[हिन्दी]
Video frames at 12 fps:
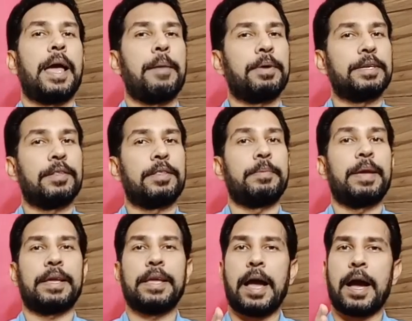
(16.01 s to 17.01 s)
एमरजेंसी
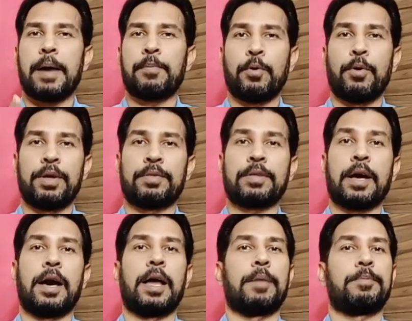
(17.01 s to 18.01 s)
में कि आपको
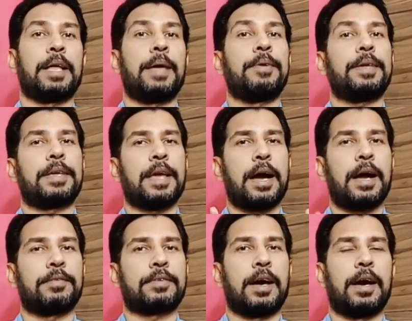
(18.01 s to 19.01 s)
इसका हल बताएं क्या
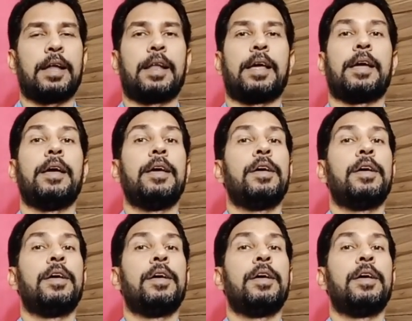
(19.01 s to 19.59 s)
इसका हल है